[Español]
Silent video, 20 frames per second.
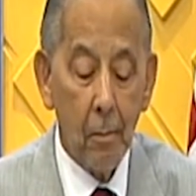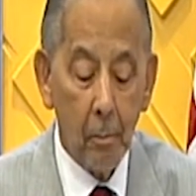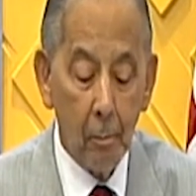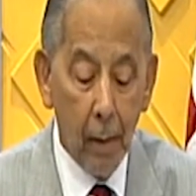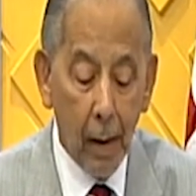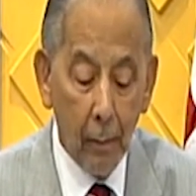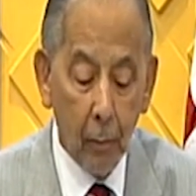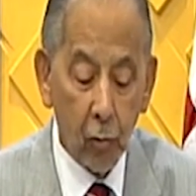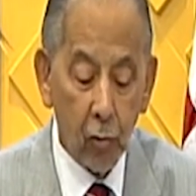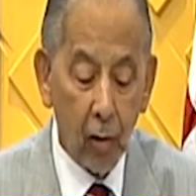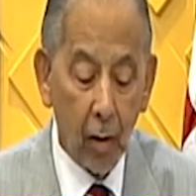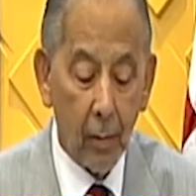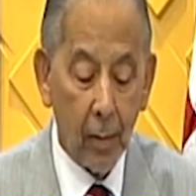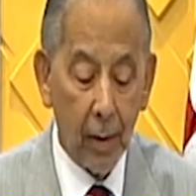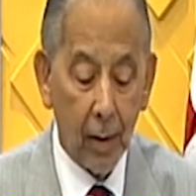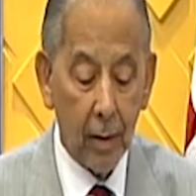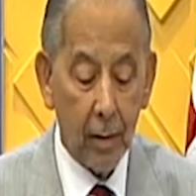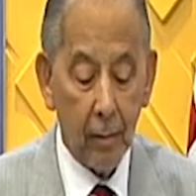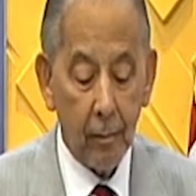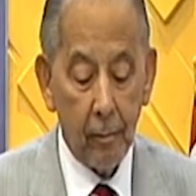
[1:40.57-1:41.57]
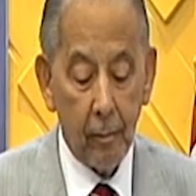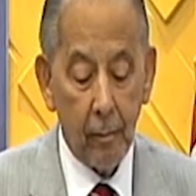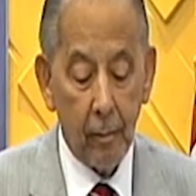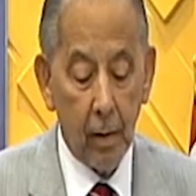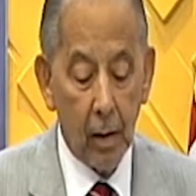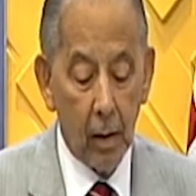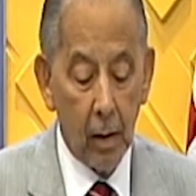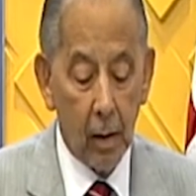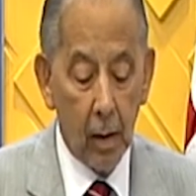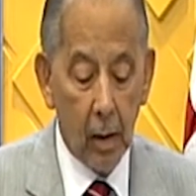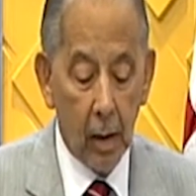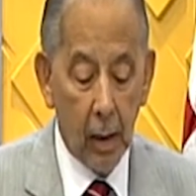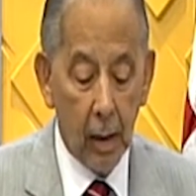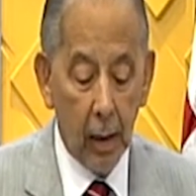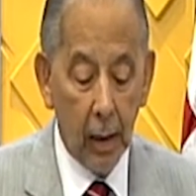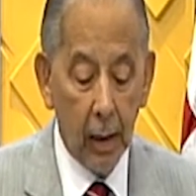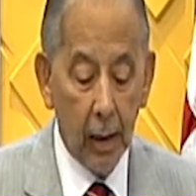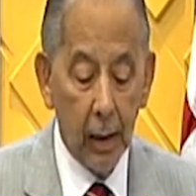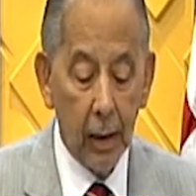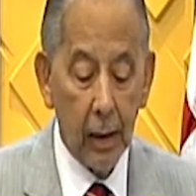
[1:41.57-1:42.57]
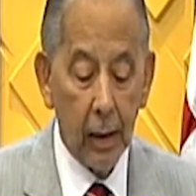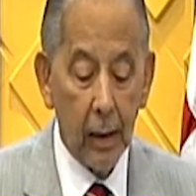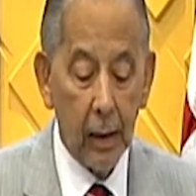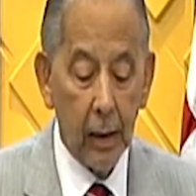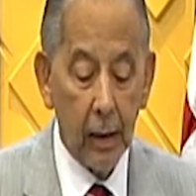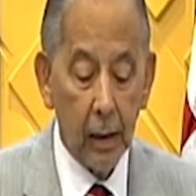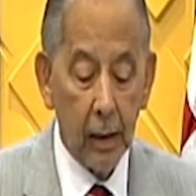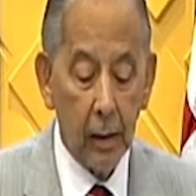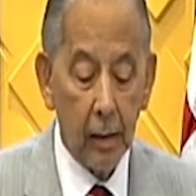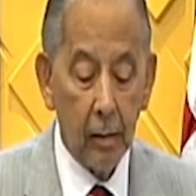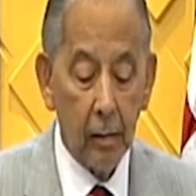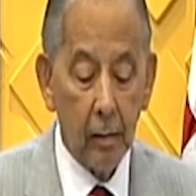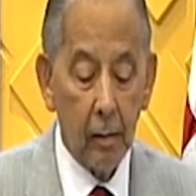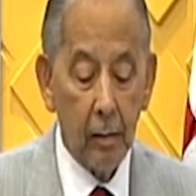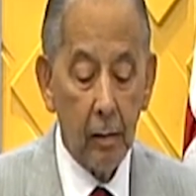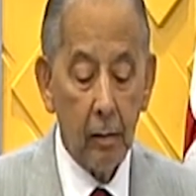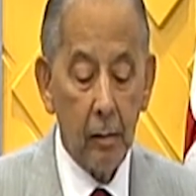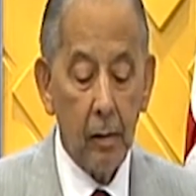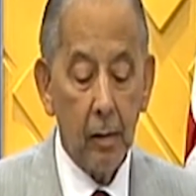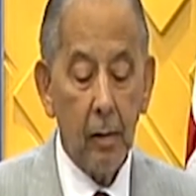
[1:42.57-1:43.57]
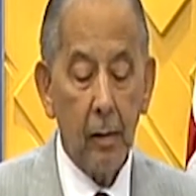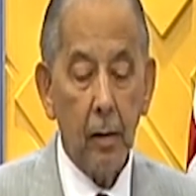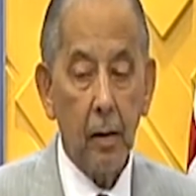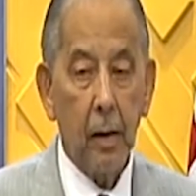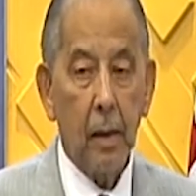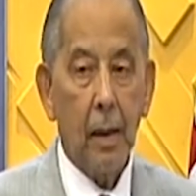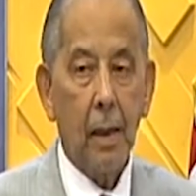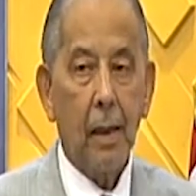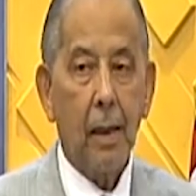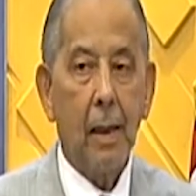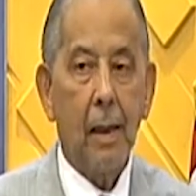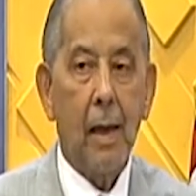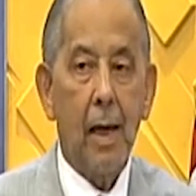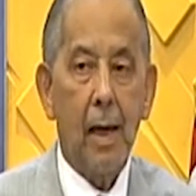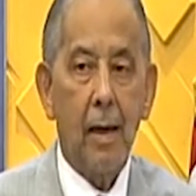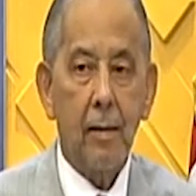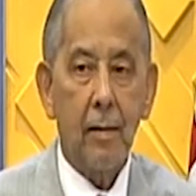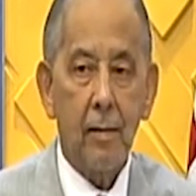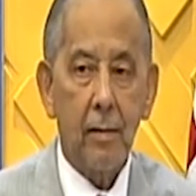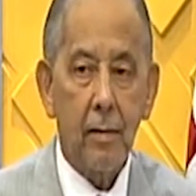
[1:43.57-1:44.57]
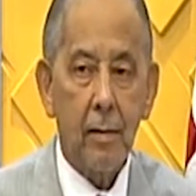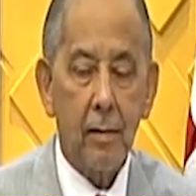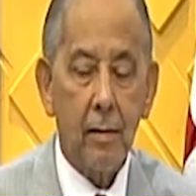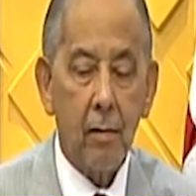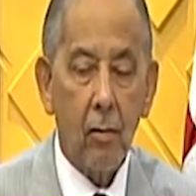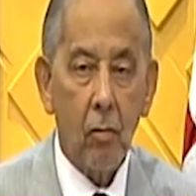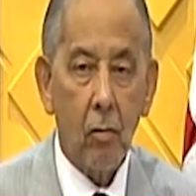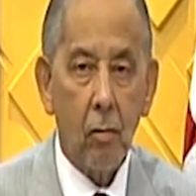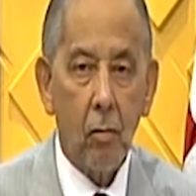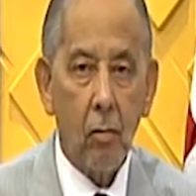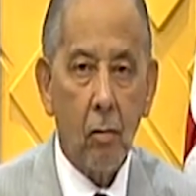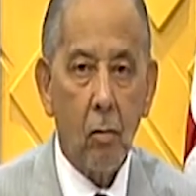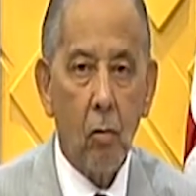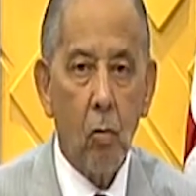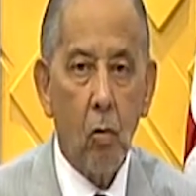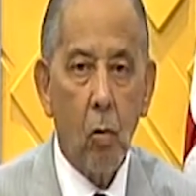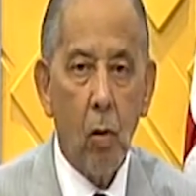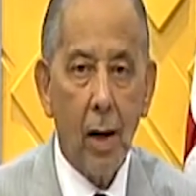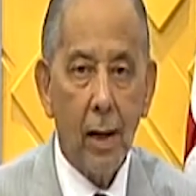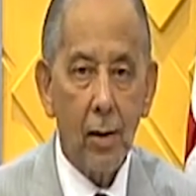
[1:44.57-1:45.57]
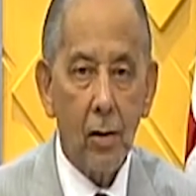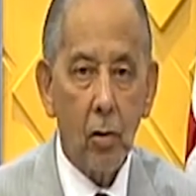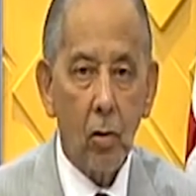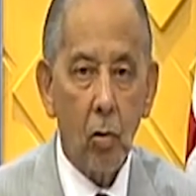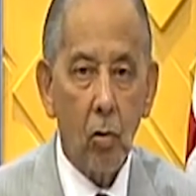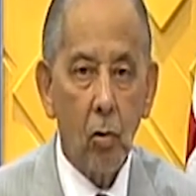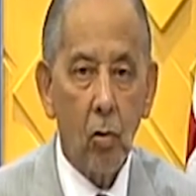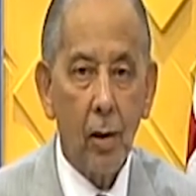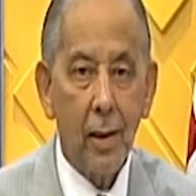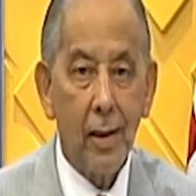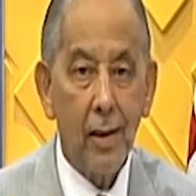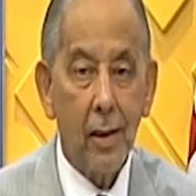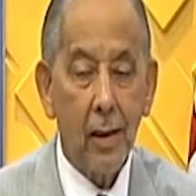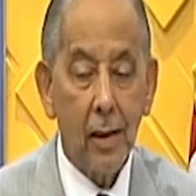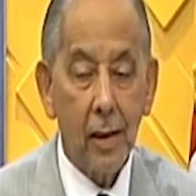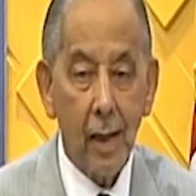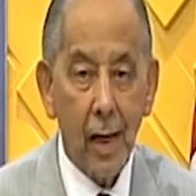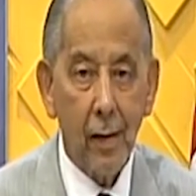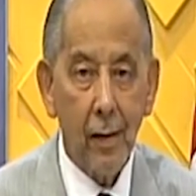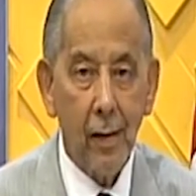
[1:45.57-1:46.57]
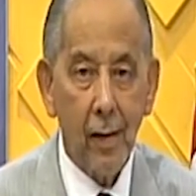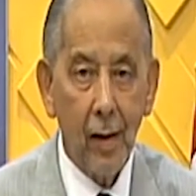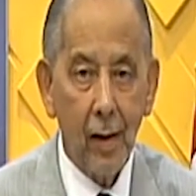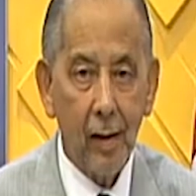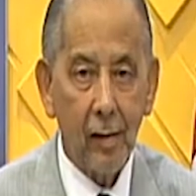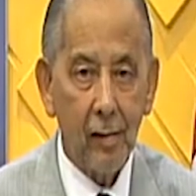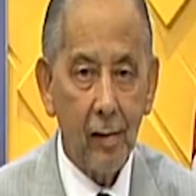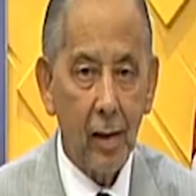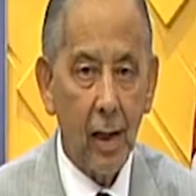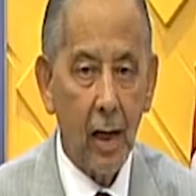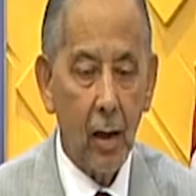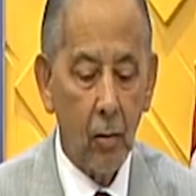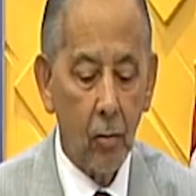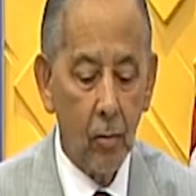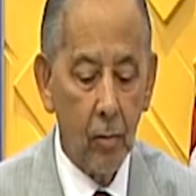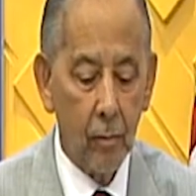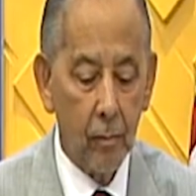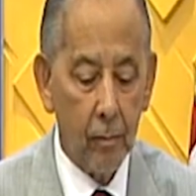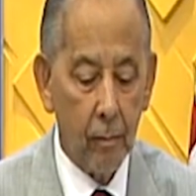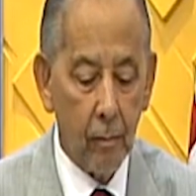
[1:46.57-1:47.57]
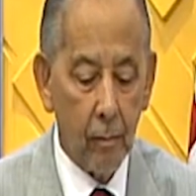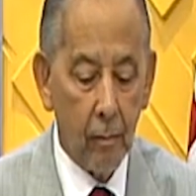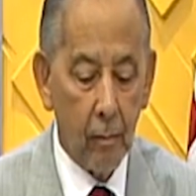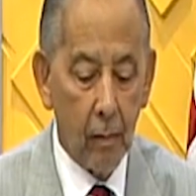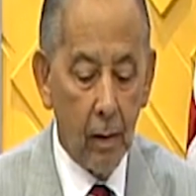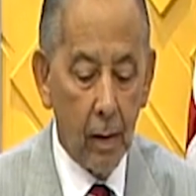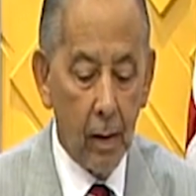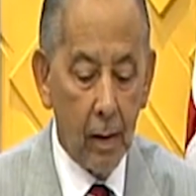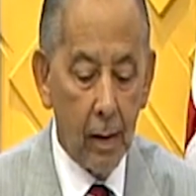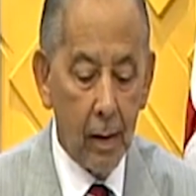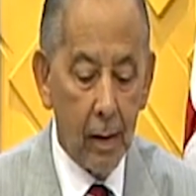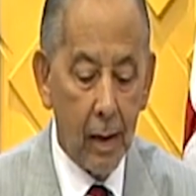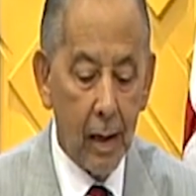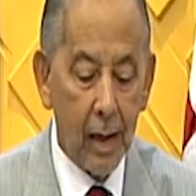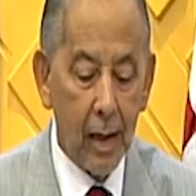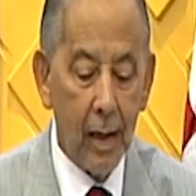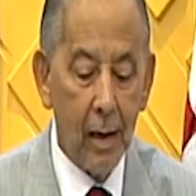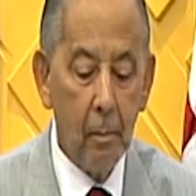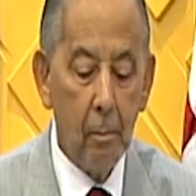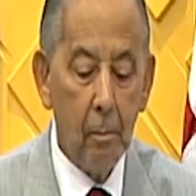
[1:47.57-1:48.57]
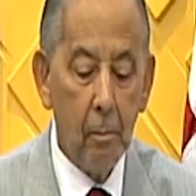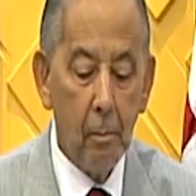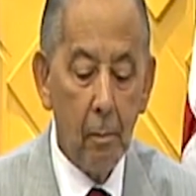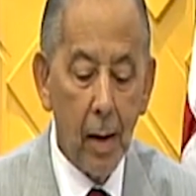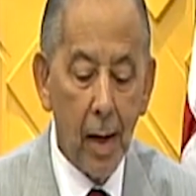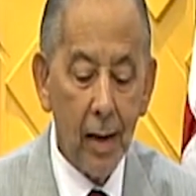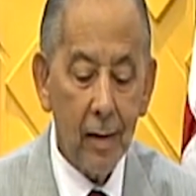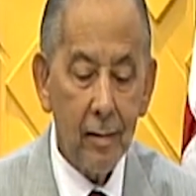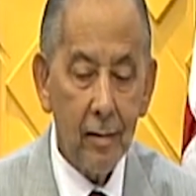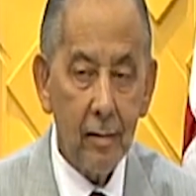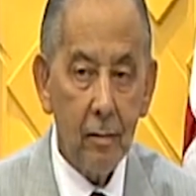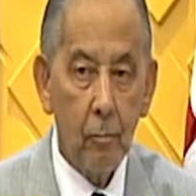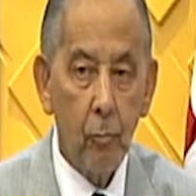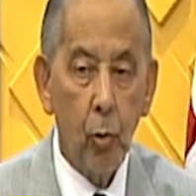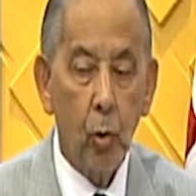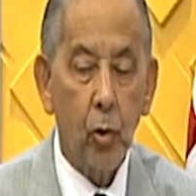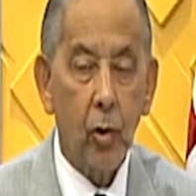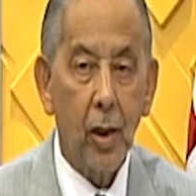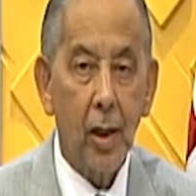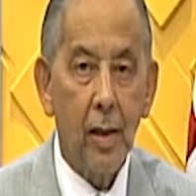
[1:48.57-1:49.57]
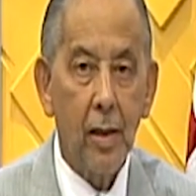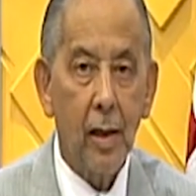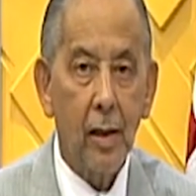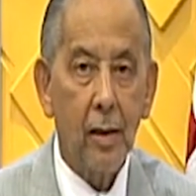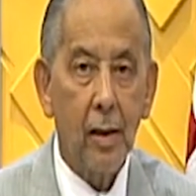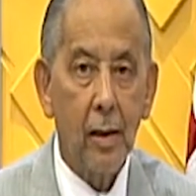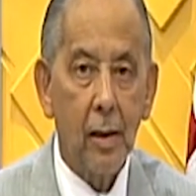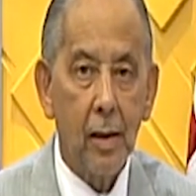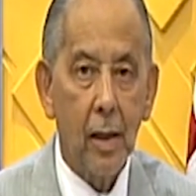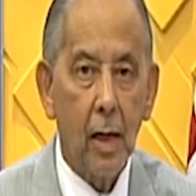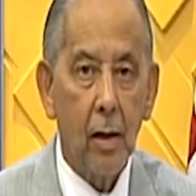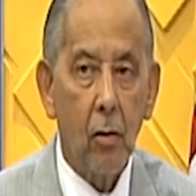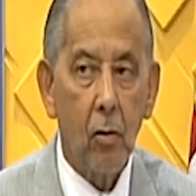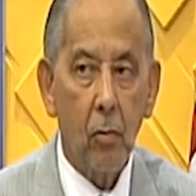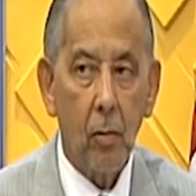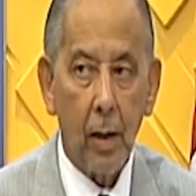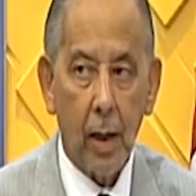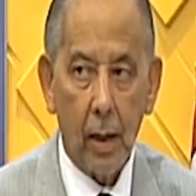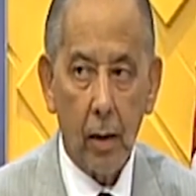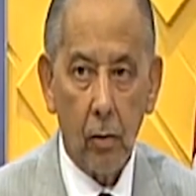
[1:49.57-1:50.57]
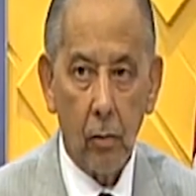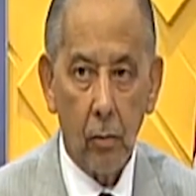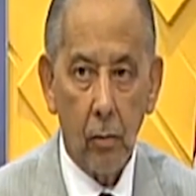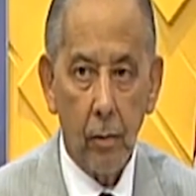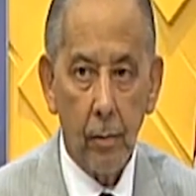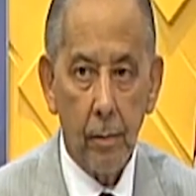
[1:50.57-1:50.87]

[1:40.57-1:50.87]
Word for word: Vamos a ver eh, las cuatro entidades del Estado que más botellas tenían cobrando.